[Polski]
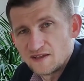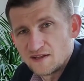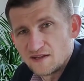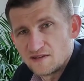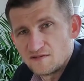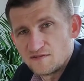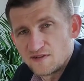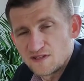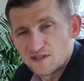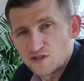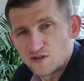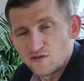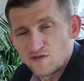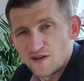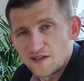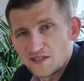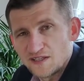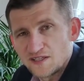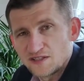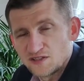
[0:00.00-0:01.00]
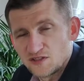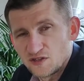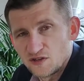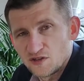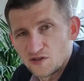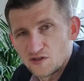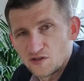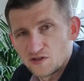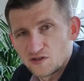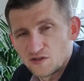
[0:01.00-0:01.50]
inwestowanie
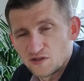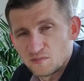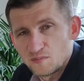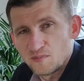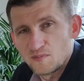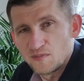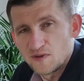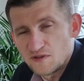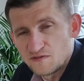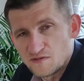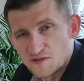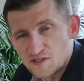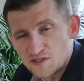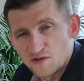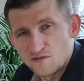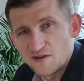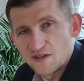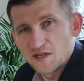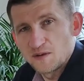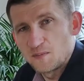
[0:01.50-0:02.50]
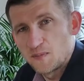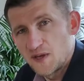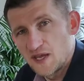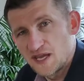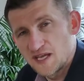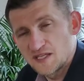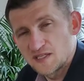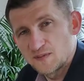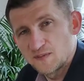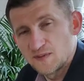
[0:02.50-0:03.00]
to, to inwestowanie
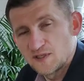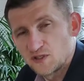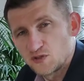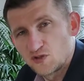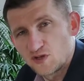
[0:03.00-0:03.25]
pieniędzmi,